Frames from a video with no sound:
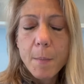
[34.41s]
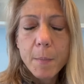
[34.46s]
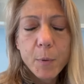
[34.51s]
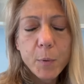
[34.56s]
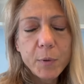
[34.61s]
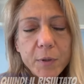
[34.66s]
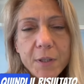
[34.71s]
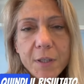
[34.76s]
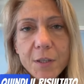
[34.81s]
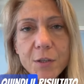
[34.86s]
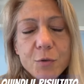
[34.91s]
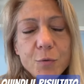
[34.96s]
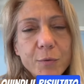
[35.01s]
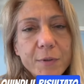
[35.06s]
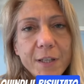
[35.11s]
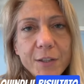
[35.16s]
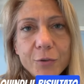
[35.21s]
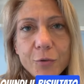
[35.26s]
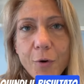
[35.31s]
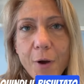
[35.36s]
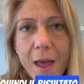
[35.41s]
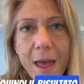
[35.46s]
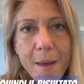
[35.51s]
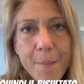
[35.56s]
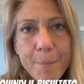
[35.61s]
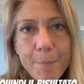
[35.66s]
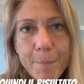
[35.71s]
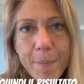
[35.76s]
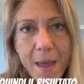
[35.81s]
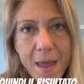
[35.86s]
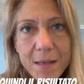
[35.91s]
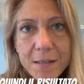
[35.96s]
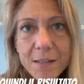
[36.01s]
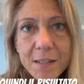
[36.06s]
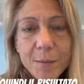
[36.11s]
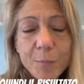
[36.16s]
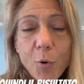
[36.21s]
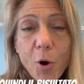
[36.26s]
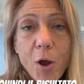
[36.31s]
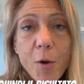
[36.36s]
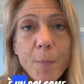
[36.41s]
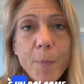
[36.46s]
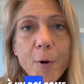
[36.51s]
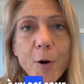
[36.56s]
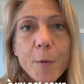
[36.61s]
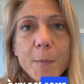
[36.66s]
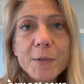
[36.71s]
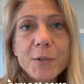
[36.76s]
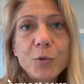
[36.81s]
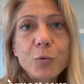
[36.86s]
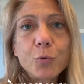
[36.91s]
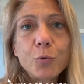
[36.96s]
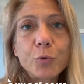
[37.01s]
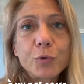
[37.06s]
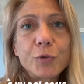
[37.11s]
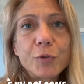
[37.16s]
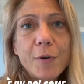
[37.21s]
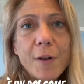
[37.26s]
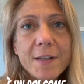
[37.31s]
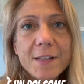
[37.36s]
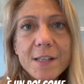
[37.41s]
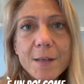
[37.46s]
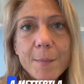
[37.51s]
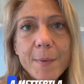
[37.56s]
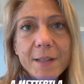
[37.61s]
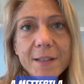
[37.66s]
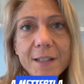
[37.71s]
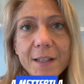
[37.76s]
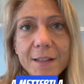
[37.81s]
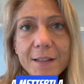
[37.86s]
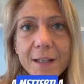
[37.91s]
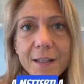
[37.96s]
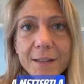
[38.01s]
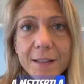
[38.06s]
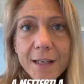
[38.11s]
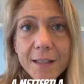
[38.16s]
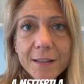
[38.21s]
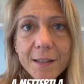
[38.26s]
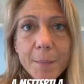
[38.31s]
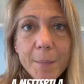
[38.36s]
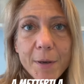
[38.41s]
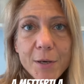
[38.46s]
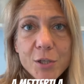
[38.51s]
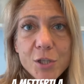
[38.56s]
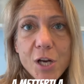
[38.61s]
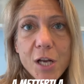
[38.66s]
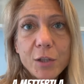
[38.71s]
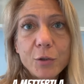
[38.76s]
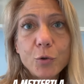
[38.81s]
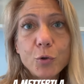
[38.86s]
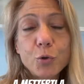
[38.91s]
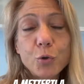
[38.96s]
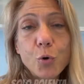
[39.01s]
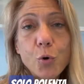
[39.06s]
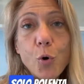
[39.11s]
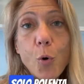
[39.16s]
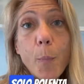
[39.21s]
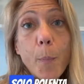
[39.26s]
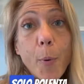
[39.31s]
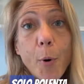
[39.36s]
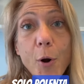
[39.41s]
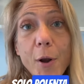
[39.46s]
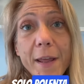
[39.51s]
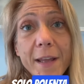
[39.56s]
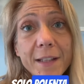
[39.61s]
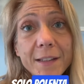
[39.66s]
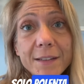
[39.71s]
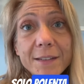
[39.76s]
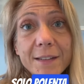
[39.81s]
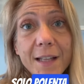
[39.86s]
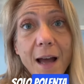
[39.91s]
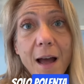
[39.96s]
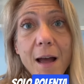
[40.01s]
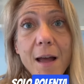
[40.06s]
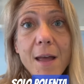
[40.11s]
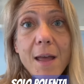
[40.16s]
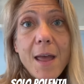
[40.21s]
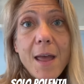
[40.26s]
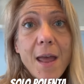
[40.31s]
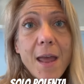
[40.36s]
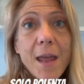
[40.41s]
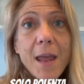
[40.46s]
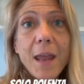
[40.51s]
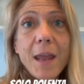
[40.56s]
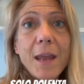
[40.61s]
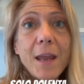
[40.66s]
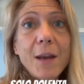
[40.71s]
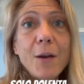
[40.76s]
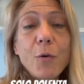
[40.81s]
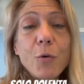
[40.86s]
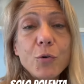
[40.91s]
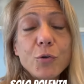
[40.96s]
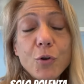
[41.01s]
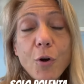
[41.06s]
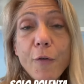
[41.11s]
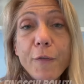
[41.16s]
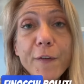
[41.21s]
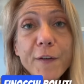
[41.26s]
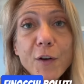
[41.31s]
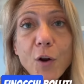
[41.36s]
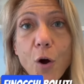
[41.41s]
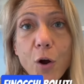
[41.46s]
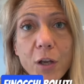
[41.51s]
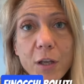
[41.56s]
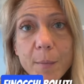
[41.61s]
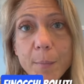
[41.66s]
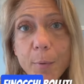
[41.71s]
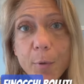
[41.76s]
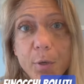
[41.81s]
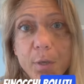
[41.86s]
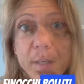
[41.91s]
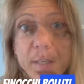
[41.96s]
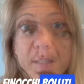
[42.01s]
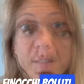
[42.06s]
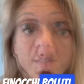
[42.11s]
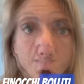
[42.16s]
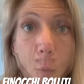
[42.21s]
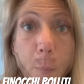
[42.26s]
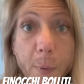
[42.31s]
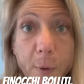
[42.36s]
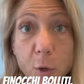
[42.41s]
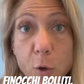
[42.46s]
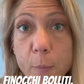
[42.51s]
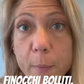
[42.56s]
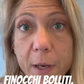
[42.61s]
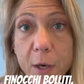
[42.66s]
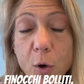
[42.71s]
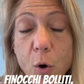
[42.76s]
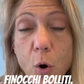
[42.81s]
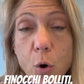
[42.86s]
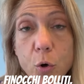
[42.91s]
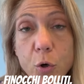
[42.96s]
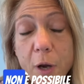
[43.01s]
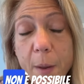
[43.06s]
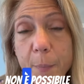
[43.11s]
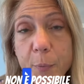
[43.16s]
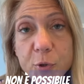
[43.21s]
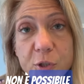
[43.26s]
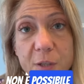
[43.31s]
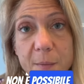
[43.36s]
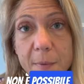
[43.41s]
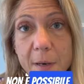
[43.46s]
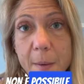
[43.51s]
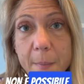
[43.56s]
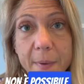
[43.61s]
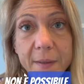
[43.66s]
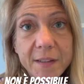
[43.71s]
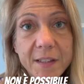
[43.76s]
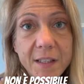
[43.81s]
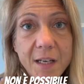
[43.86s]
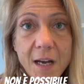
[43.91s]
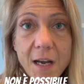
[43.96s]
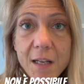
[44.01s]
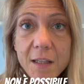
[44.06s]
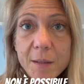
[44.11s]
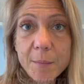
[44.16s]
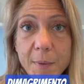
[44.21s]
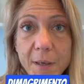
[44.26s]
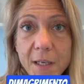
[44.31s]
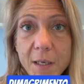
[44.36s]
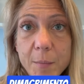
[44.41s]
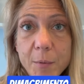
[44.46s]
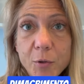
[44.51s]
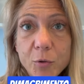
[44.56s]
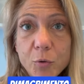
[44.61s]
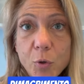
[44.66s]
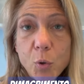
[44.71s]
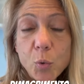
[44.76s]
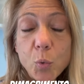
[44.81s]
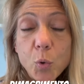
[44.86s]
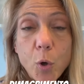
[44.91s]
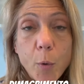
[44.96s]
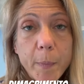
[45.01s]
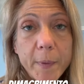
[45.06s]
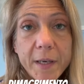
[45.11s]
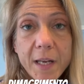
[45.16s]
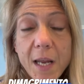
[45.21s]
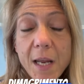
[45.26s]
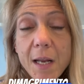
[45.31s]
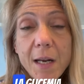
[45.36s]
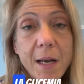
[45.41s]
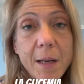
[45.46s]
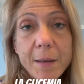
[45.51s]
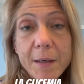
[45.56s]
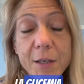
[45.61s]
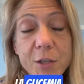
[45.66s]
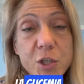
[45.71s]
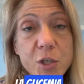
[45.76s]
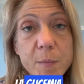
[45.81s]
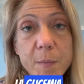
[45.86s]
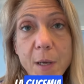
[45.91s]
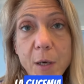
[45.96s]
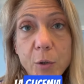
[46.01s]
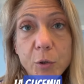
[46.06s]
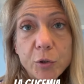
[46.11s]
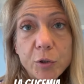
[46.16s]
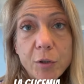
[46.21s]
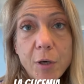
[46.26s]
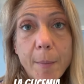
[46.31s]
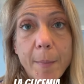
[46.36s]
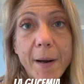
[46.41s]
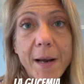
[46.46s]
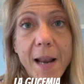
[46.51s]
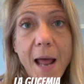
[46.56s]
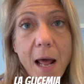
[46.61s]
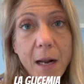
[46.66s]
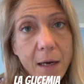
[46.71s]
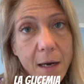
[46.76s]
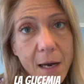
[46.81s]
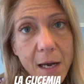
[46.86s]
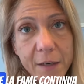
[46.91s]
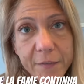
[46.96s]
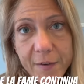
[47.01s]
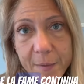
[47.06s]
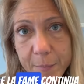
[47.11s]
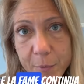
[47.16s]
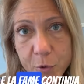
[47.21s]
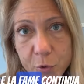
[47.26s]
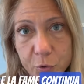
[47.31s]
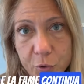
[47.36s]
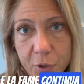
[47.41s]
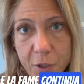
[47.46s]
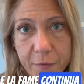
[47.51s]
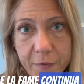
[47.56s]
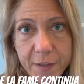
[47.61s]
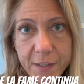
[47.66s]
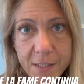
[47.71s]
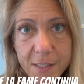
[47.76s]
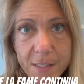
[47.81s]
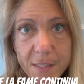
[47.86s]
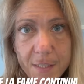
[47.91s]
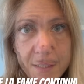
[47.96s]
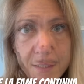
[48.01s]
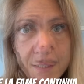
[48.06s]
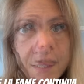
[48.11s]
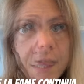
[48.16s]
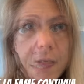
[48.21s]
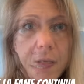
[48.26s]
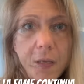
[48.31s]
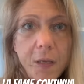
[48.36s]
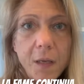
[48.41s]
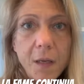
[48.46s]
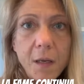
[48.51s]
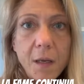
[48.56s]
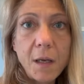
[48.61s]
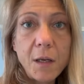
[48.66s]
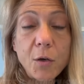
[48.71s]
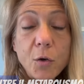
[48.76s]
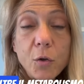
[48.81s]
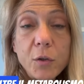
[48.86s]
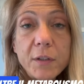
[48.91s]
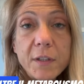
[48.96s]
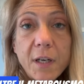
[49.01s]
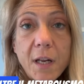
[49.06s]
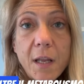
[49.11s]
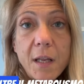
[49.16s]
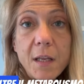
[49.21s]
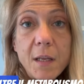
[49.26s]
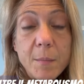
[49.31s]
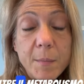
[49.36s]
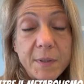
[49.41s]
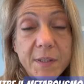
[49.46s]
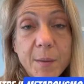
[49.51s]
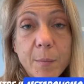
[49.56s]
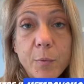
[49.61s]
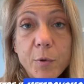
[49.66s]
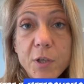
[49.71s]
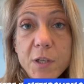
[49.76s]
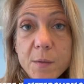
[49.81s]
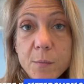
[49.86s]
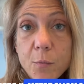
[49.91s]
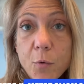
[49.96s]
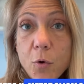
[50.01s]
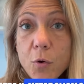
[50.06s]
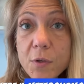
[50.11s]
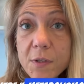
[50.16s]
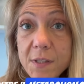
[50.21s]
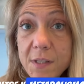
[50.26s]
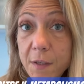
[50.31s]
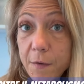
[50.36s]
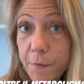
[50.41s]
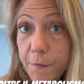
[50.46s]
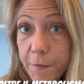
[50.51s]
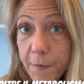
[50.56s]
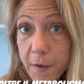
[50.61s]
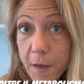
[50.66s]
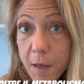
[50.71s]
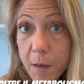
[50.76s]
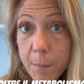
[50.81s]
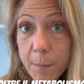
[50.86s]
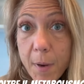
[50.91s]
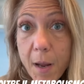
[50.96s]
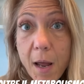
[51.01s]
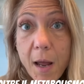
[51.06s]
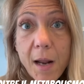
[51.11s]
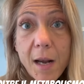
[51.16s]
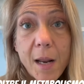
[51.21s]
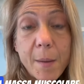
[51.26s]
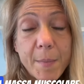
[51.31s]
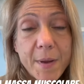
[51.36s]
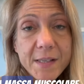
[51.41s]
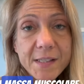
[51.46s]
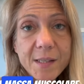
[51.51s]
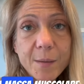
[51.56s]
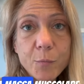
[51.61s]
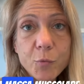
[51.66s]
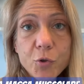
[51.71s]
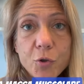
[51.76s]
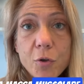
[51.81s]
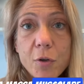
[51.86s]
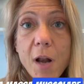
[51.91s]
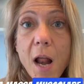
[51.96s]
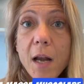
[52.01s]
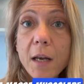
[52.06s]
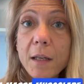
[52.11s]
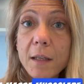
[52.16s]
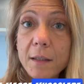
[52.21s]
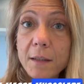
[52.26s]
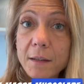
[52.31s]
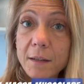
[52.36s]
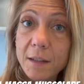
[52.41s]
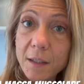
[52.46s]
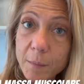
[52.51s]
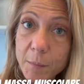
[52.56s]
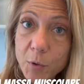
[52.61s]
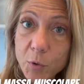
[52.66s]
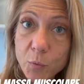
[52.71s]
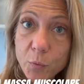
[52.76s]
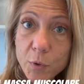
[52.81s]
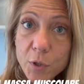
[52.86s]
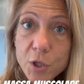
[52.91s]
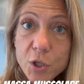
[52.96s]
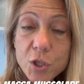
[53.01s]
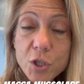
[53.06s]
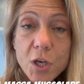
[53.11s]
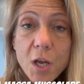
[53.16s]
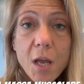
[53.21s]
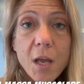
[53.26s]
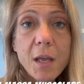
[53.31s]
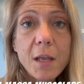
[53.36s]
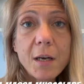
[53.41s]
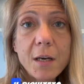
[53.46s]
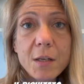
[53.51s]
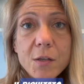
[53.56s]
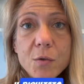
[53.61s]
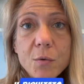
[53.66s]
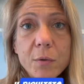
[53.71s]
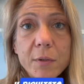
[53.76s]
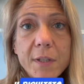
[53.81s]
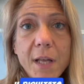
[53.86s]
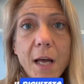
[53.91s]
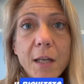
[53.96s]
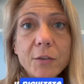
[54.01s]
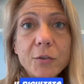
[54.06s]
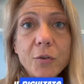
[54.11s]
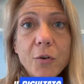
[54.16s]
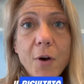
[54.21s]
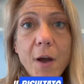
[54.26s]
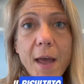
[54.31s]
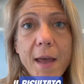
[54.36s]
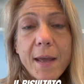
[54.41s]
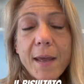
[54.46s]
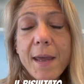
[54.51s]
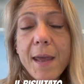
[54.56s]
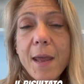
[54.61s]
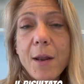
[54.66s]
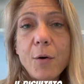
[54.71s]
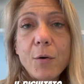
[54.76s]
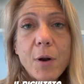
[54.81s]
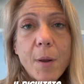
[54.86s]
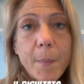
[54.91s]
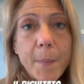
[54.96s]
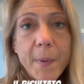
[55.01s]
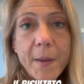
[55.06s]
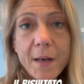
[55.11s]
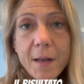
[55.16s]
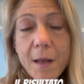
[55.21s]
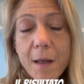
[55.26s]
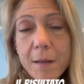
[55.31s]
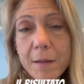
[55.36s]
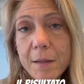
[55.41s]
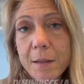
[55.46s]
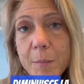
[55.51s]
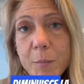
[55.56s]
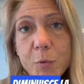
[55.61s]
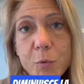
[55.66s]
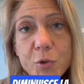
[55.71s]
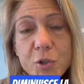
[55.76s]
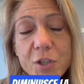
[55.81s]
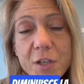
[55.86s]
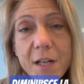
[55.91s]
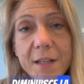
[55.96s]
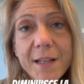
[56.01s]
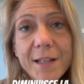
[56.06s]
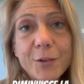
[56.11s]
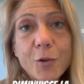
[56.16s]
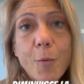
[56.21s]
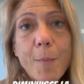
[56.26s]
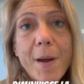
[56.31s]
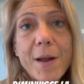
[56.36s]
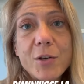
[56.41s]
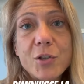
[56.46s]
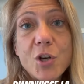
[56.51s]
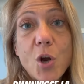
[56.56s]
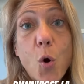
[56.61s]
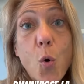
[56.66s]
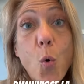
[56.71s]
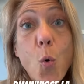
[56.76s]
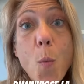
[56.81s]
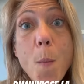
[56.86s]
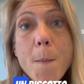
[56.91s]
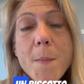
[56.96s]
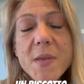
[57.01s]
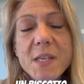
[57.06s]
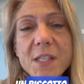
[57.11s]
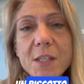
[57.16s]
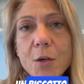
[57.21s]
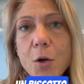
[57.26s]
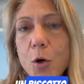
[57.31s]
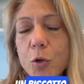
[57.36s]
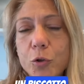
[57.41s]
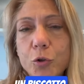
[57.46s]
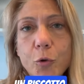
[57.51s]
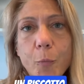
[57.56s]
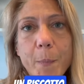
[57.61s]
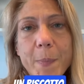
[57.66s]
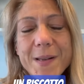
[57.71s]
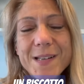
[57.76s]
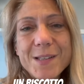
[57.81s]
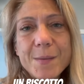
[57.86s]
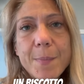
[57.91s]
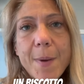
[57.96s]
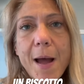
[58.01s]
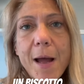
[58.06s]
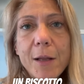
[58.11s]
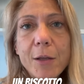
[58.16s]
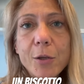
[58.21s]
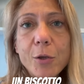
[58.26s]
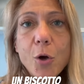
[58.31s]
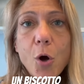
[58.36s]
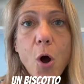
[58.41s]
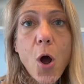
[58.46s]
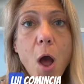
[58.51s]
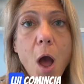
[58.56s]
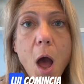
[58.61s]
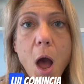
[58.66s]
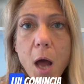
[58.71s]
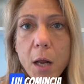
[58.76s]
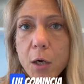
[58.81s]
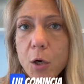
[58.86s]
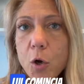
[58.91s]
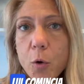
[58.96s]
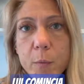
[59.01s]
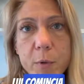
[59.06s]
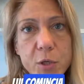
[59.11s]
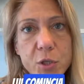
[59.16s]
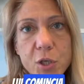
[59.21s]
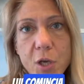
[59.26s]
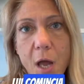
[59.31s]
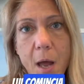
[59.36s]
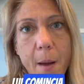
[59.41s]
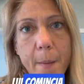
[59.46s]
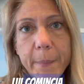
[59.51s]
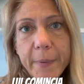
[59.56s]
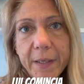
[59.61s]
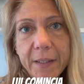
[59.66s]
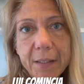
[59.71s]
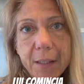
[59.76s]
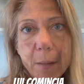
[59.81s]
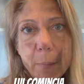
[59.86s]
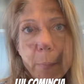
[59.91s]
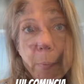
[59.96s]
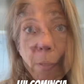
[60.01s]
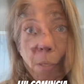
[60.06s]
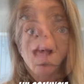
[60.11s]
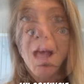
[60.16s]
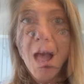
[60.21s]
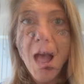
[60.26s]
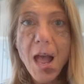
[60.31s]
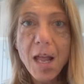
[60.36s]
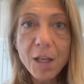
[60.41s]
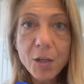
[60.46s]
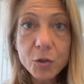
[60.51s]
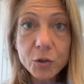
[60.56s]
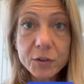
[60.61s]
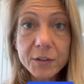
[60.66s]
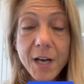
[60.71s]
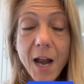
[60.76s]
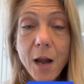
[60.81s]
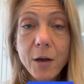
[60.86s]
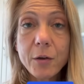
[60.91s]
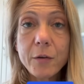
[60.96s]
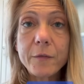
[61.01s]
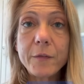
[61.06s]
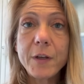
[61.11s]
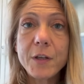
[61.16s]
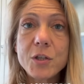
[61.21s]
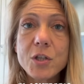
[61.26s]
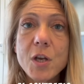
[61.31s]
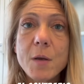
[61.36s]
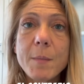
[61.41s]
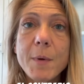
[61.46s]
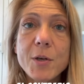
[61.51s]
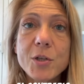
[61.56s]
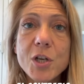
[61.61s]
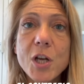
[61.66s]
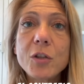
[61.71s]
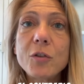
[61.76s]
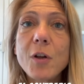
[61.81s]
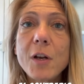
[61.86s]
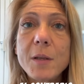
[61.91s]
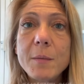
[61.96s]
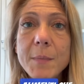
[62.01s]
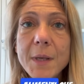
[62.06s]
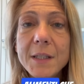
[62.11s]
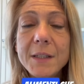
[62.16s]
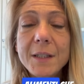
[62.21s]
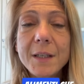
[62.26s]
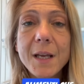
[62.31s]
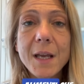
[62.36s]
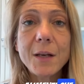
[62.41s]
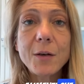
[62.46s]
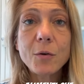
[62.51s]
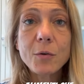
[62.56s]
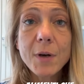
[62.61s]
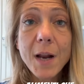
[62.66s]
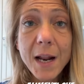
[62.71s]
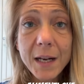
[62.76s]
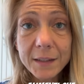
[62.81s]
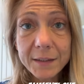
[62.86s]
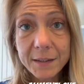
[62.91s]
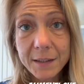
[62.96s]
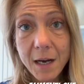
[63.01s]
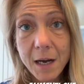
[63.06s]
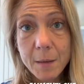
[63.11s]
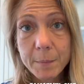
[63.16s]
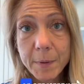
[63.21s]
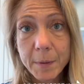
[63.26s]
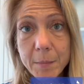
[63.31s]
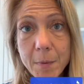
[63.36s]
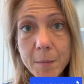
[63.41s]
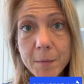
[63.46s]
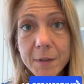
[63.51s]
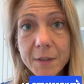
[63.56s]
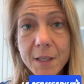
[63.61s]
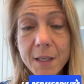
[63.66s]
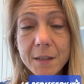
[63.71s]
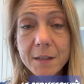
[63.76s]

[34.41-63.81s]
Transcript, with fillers: Quindi il risultato è pessimo, è un po' come se tu continuassi a metterti a dieta mangiando solo polenta e non lo so, finocchi bolliti. O perlomeno non è possibile mantenere il dimagrimento a lungo perché la glicemia continua a ballare e la fame continua a farsi sentire. Inoltre il metabolismo si ferma, la massa muscolare diminuisce, il risultato è che non appena diminuisce la dieta o mangia un biscotto per sbaglio, comincia a prendere peso. Al contrario, invece, mangiando alimenti che non alterano la permeabilità